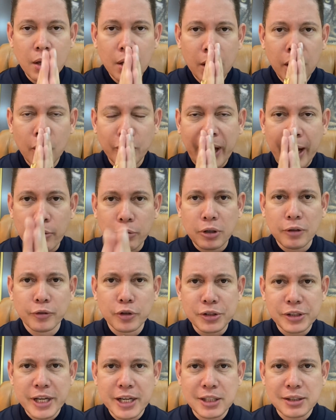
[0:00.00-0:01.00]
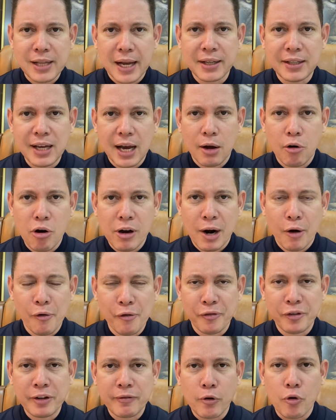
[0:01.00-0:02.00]
Eu quero que você que está aqui agora ao
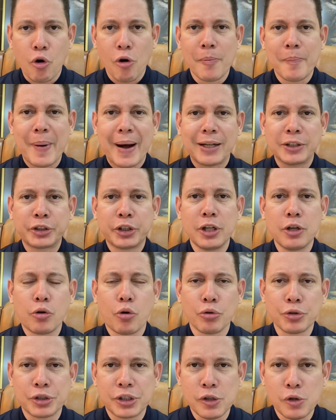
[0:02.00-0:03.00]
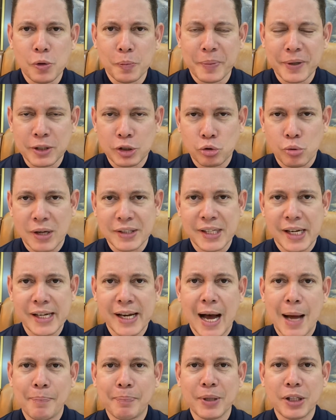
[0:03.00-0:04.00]
vivo compartilhe com cinco pessoas aí
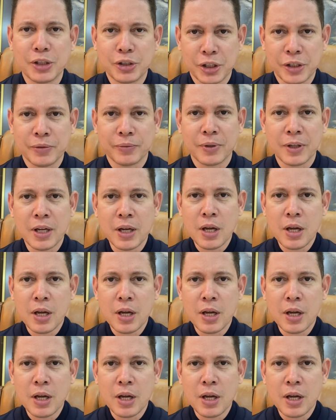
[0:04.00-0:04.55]
rapidinho.